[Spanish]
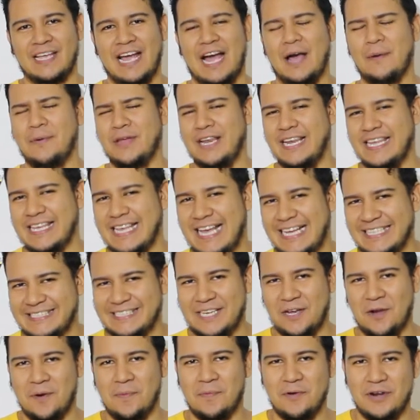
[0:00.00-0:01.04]
habilidades
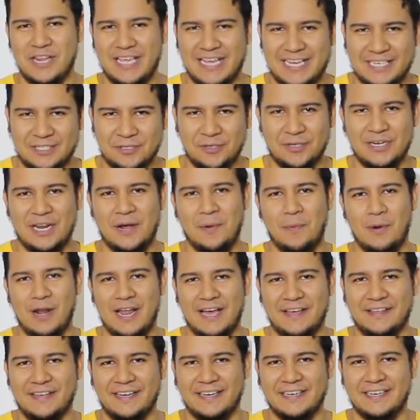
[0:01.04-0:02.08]
de comunicación
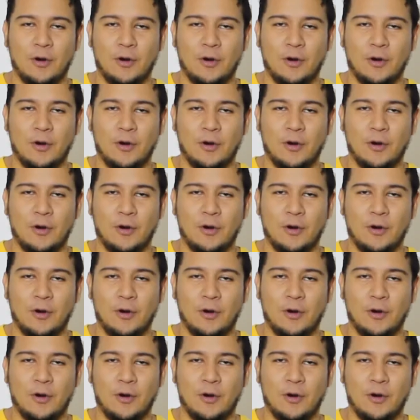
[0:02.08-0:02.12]
hablada.